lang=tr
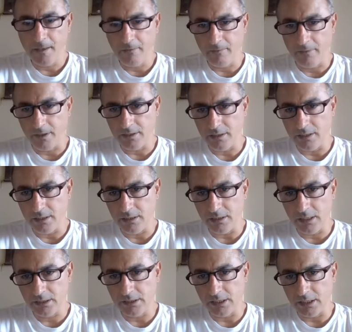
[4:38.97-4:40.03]
var.
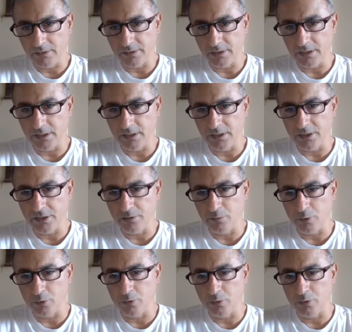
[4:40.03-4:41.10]
Alt tarafta da 20
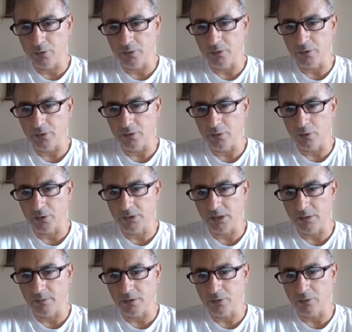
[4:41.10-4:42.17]
günlük e,
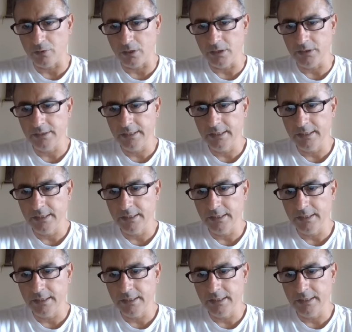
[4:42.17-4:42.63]
ortalaması olan